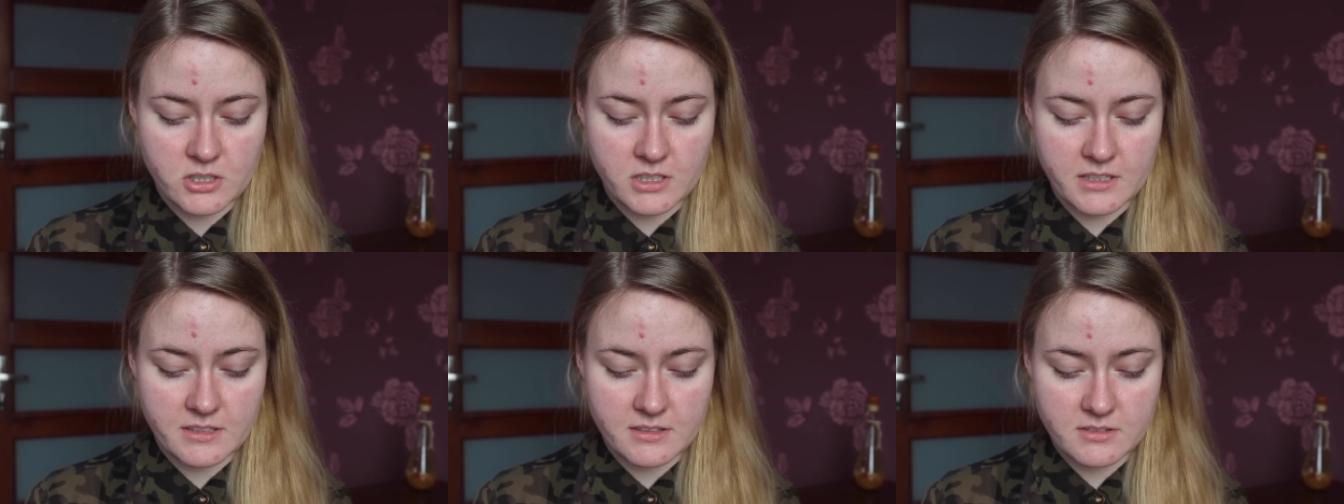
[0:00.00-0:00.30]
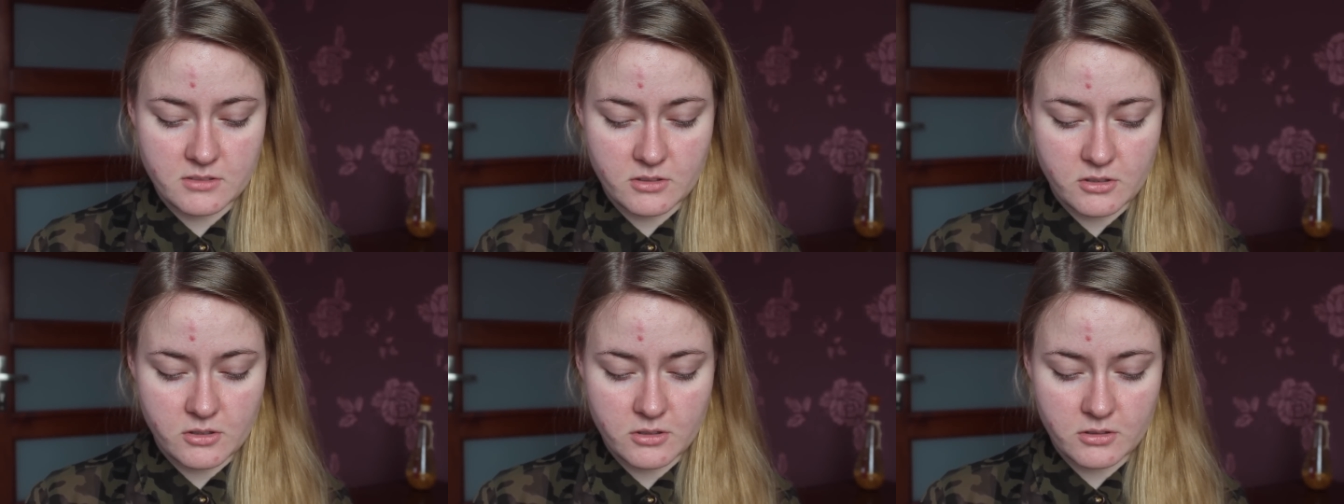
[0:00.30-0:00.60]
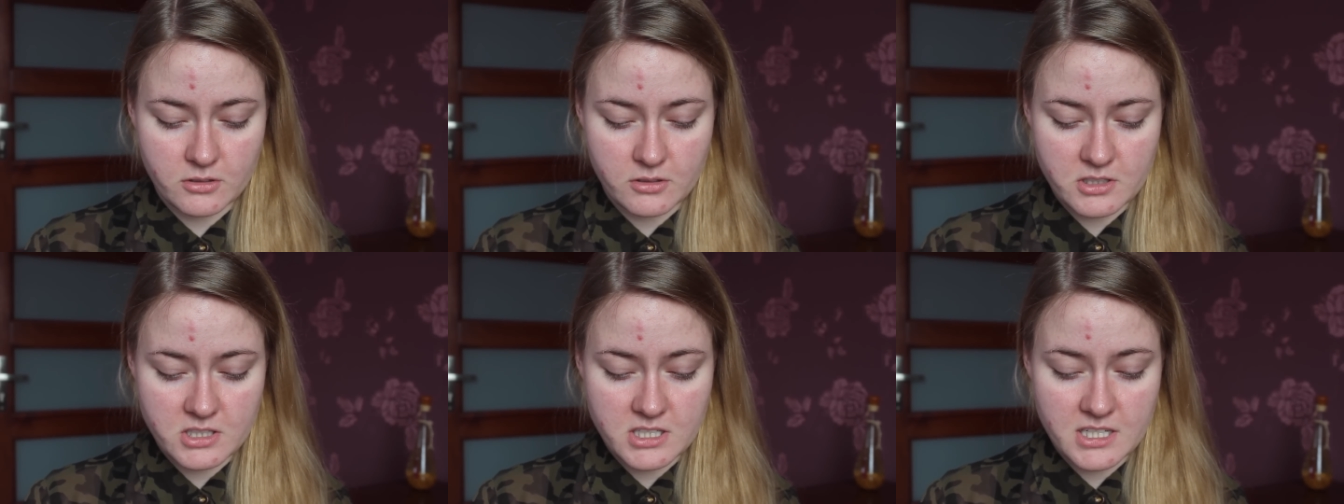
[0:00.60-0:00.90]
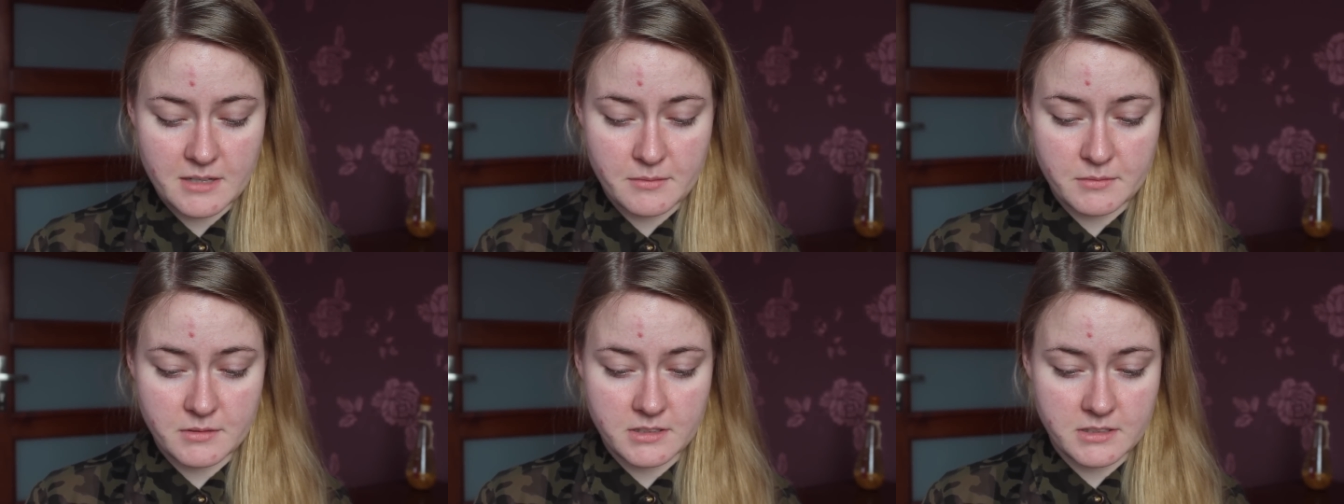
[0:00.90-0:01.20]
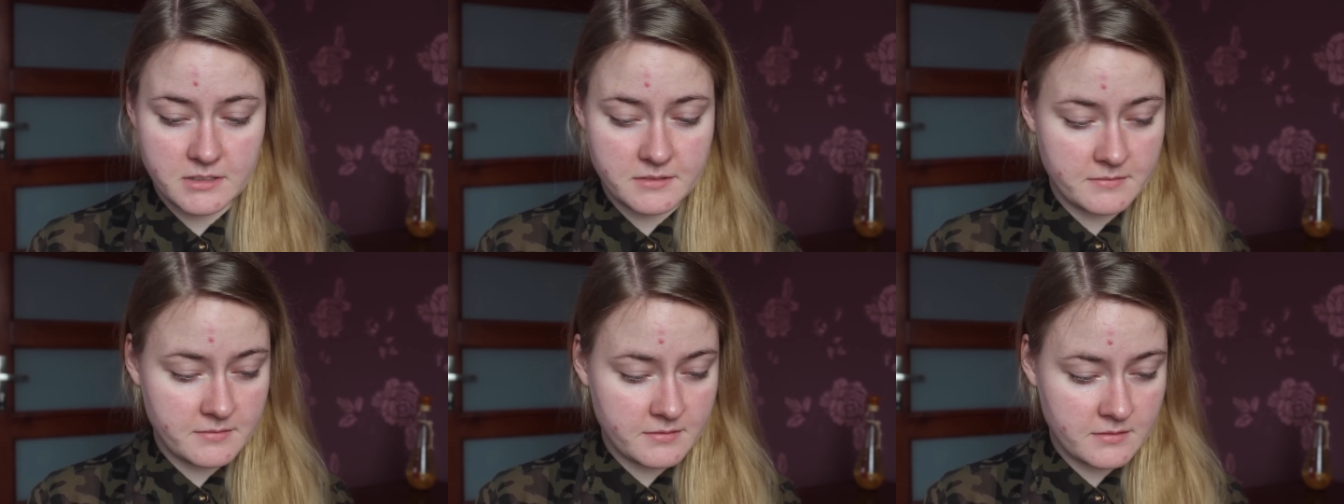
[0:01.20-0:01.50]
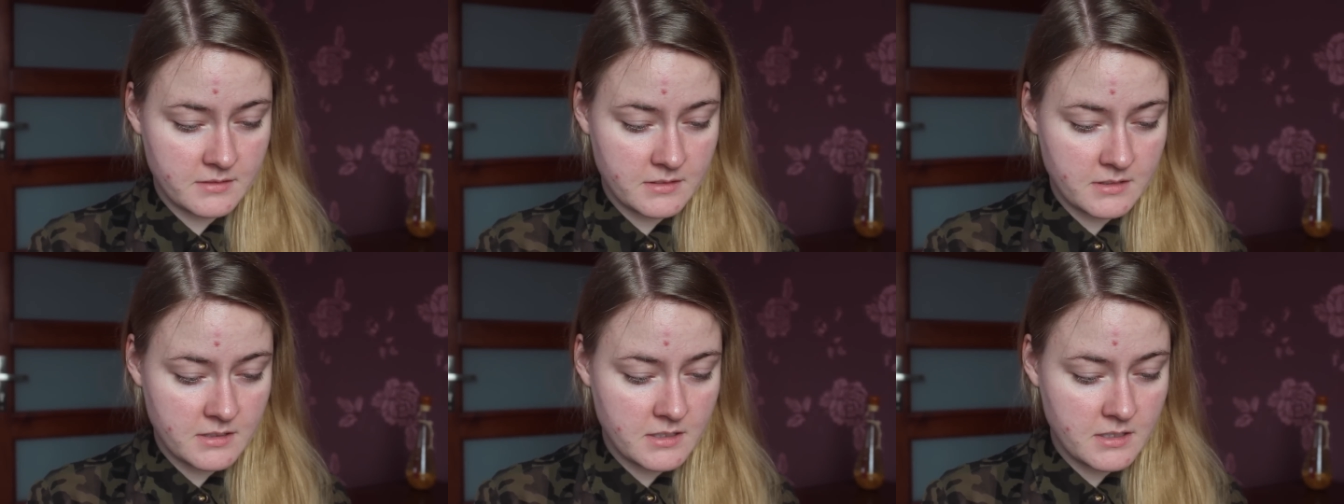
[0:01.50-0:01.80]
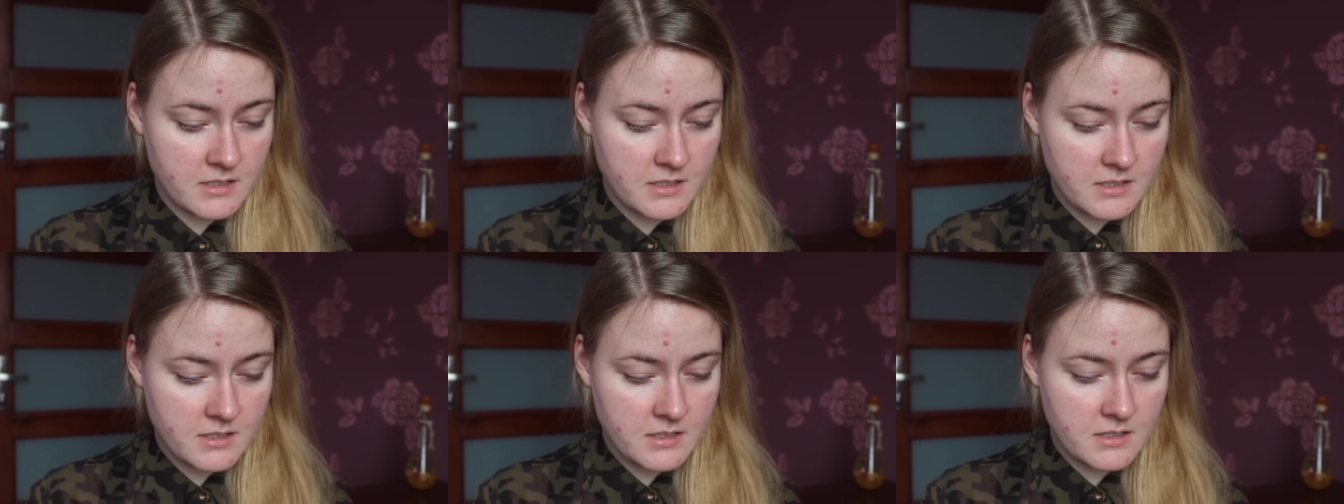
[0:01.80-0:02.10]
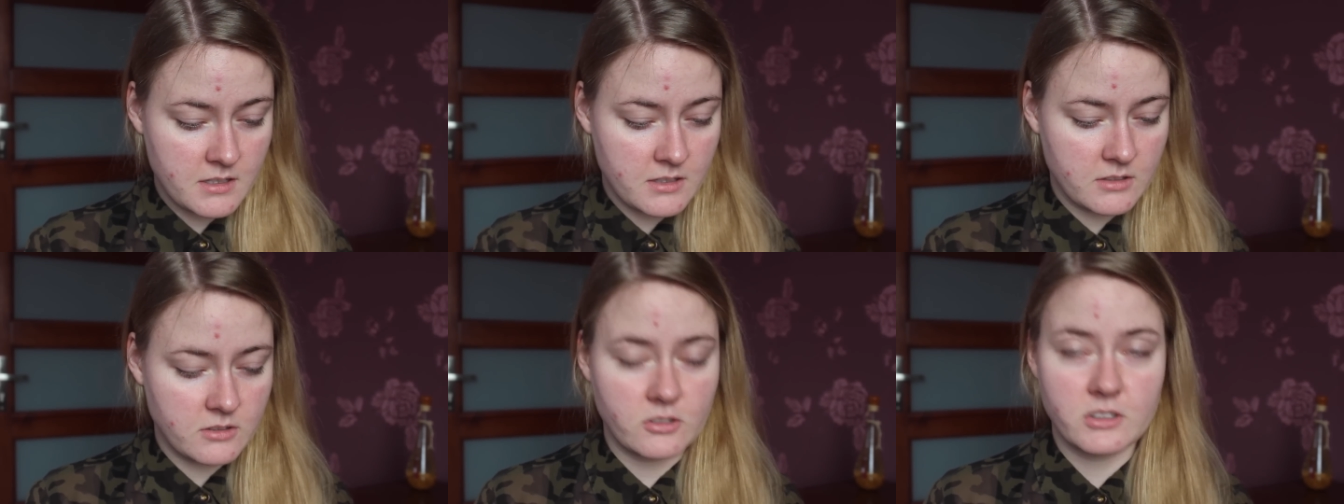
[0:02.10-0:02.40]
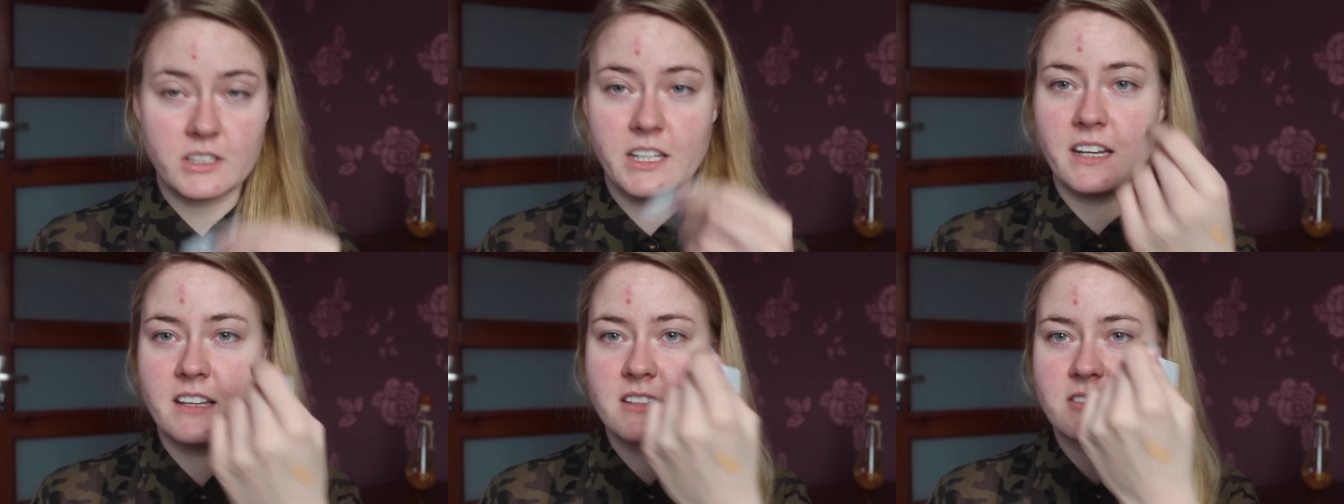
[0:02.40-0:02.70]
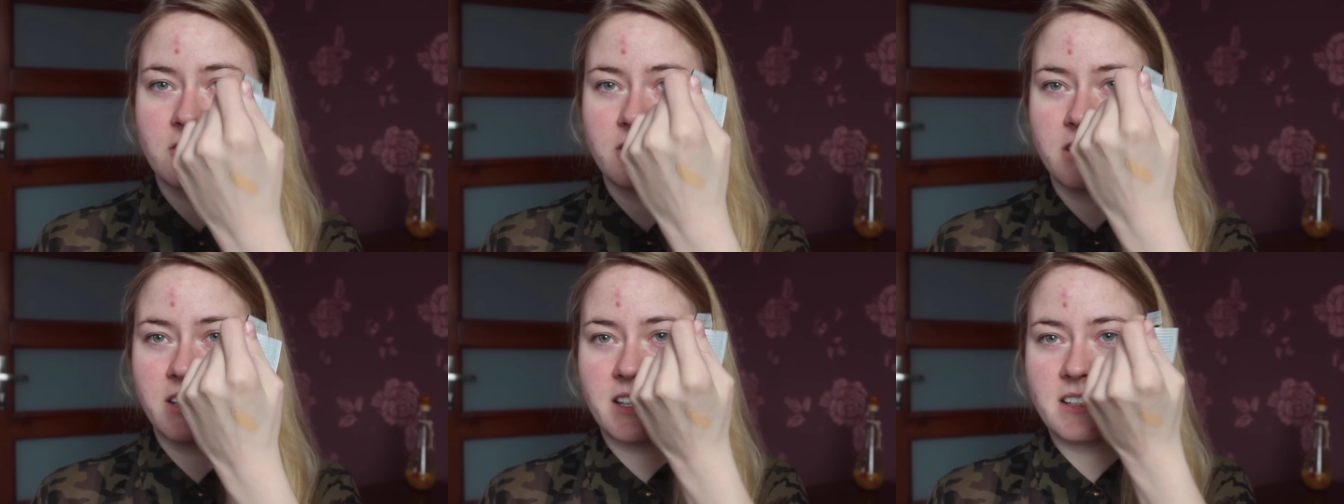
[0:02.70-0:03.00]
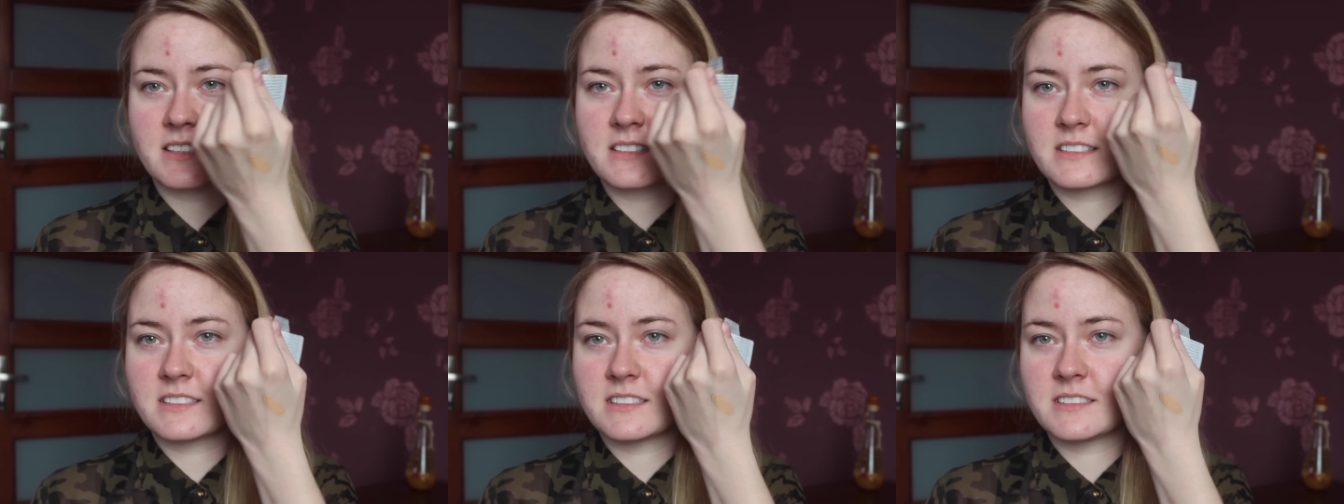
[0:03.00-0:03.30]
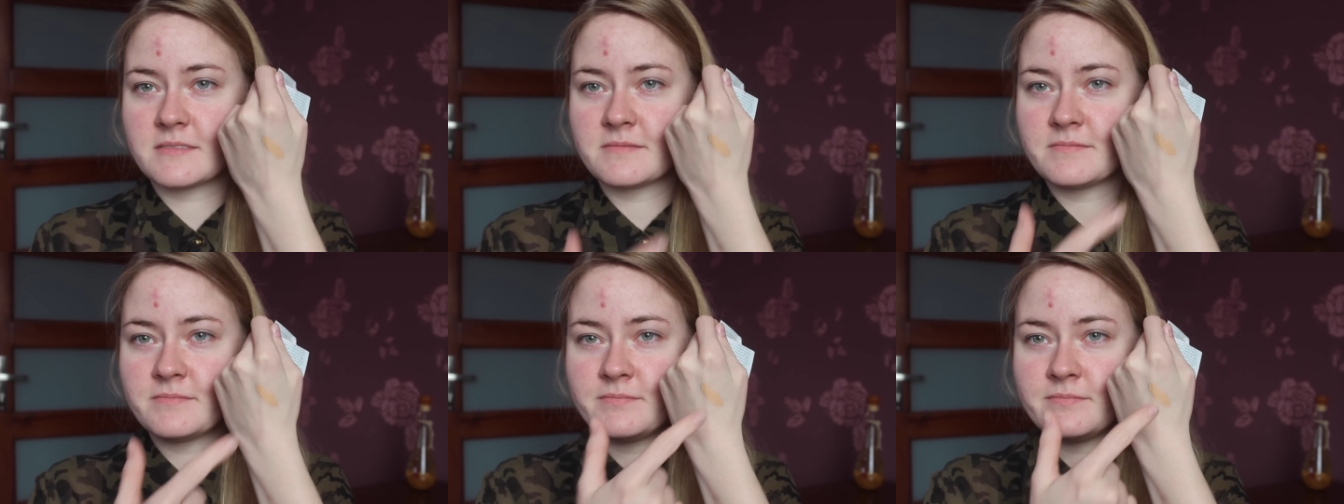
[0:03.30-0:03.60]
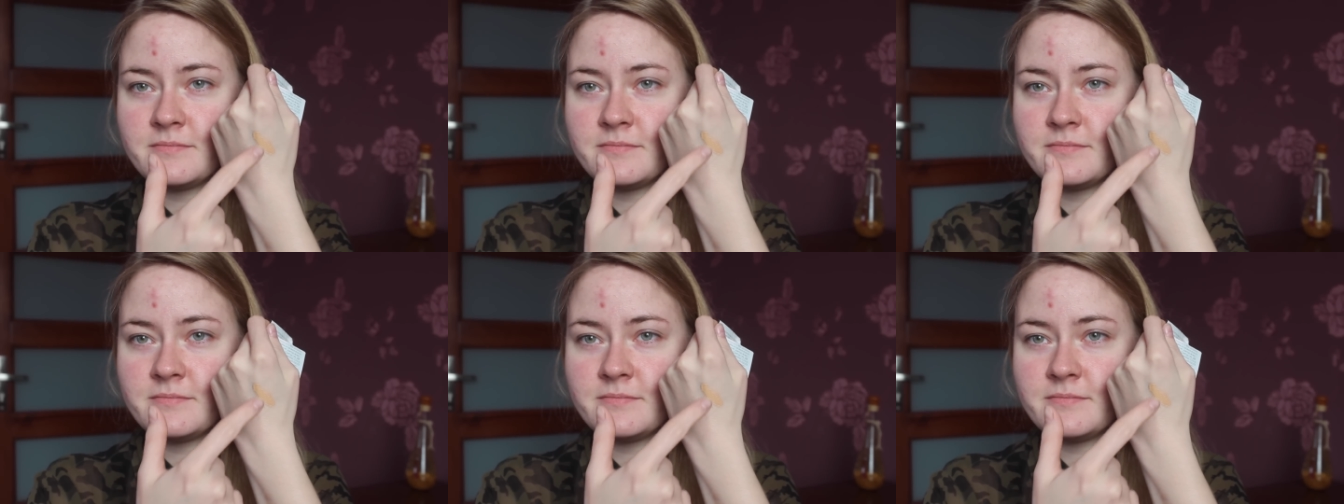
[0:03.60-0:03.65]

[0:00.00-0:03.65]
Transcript: że jest to kolor ciemny. No nie jest on jasny.